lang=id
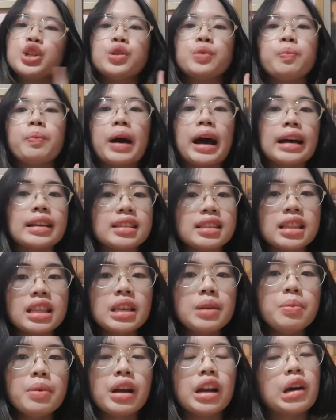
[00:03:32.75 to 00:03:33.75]
Pasti
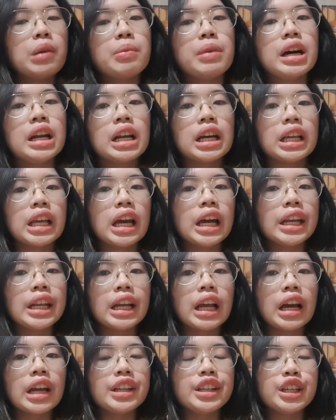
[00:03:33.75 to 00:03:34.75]
barang-barangnya
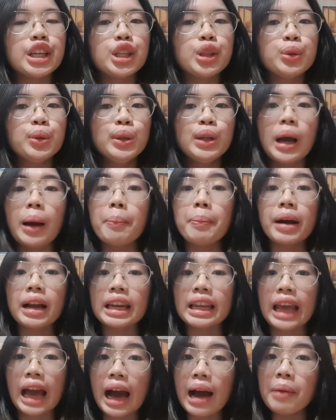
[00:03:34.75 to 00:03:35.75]
adik-adik itu gampang
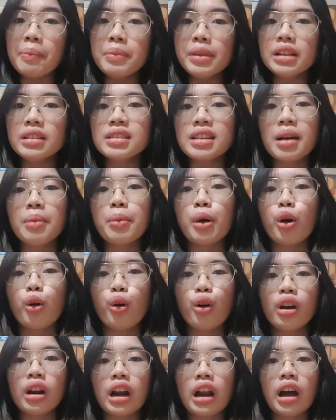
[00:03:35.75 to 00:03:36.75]
diambil sama
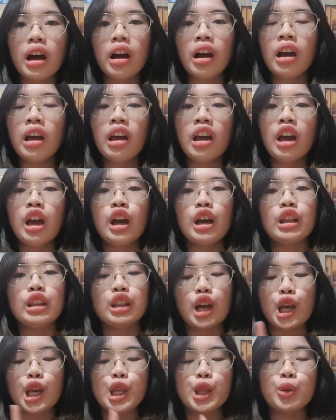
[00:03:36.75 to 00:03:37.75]
orang.
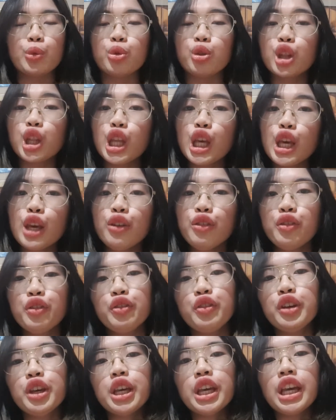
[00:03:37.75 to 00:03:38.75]
Entah itu TV,
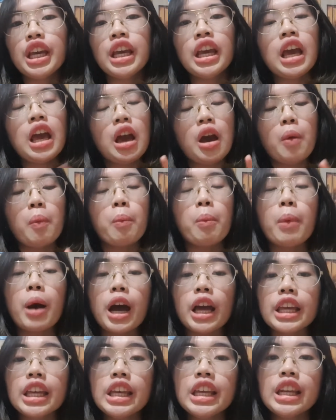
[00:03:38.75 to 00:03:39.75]

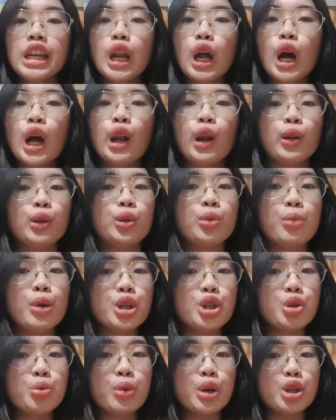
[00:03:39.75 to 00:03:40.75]
mainan, atau
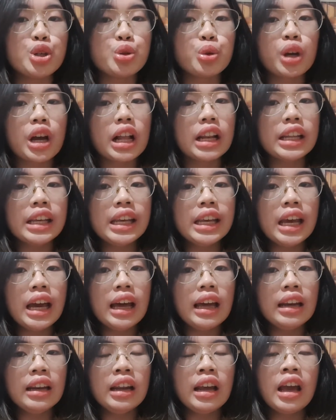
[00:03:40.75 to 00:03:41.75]
baju-baju
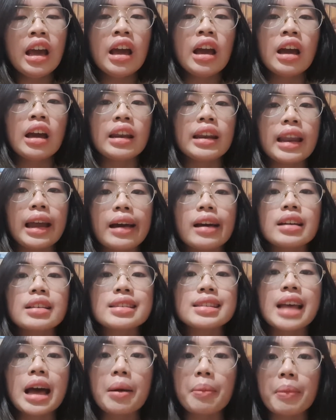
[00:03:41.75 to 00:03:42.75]
kalian Nah,
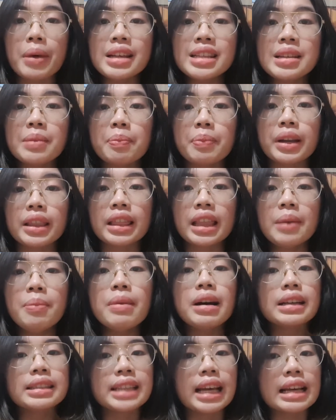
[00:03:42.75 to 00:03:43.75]
sama seperti
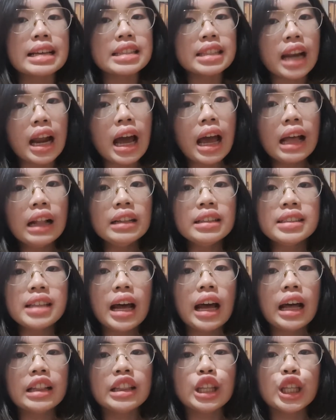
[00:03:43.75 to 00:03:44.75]
bangsa Israel
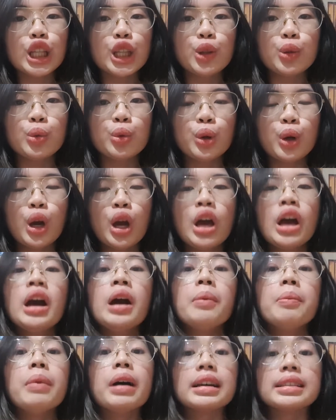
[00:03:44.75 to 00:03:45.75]
saat itu,
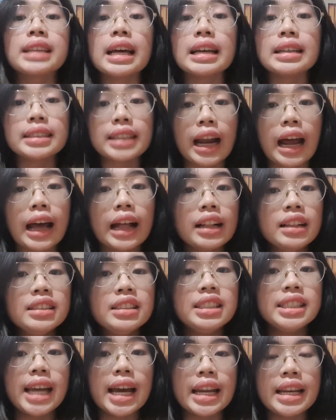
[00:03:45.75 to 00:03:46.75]
bangsa Israel
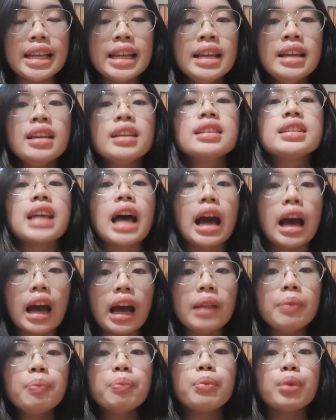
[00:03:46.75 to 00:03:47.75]
jadi
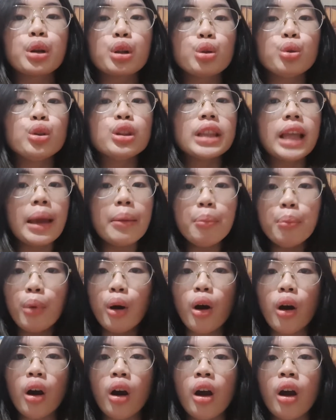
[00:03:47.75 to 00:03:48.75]
sangat perlu tembok.